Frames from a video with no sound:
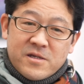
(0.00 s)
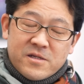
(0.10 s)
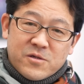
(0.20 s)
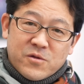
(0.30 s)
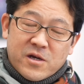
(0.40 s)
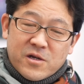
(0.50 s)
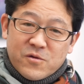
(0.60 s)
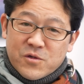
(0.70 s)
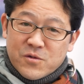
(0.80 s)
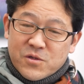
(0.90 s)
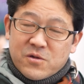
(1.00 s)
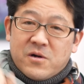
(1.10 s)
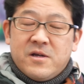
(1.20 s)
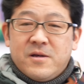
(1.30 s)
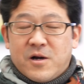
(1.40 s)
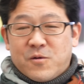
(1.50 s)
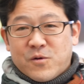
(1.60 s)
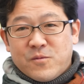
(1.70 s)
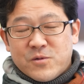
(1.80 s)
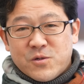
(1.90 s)
その中の一つのあこ
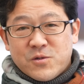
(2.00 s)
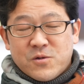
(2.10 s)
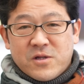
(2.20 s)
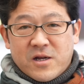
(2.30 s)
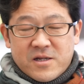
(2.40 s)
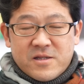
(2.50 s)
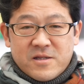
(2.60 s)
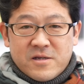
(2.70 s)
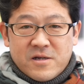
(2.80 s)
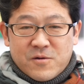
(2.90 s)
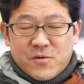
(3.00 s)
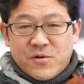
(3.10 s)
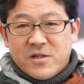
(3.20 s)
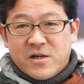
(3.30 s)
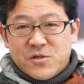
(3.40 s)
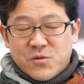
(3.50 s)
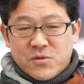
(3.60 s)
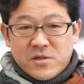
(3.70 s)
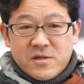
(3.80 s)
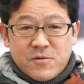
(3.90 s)
れ面白そうだなあこれはなんかちょっ
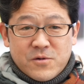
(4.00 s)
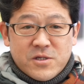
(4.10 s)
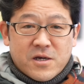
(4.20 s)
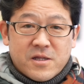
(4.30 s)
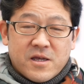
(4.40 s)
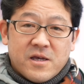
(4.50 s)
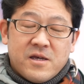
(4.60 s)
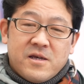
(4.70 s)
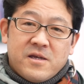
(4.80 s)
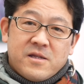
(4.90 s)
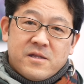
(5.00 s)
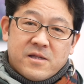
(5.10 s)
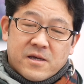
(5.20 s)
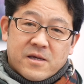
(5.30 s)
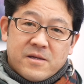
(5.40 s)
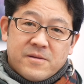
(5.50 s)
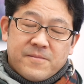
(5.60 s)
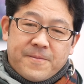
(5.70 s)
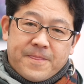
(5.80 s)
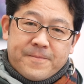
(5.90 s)
と掘り下げてね
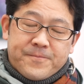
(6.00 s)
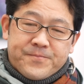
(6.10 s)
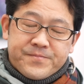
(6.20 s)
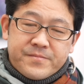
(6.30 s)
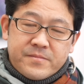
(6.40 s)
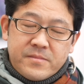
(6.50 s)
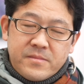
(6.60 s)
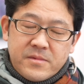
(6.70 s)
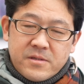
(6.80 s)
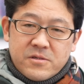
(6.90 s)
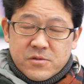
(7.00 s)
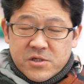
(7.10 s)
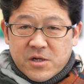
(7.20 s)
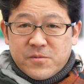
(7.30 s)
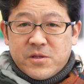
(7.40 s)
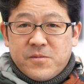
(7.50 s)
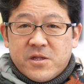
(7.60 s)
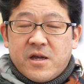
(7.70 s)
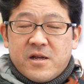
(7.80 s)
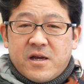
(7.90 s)
ちょっと調べてみ
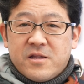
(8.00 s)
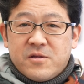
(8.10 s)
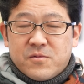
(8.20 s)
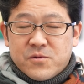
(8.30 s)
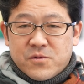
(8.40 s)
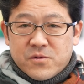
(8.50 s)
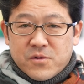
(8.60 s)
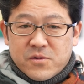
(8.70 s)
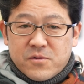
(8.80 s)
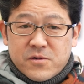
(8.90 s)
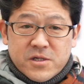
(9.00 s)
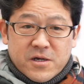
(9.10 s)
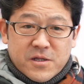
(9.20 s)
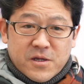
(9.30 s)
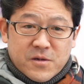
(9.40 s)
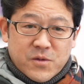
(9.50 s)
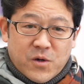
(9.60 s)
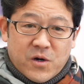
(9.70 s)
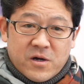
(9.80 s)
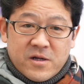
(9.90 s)
たいなっていうことをどんどん掘り下げていく
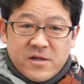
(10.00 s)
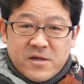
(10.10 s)
と、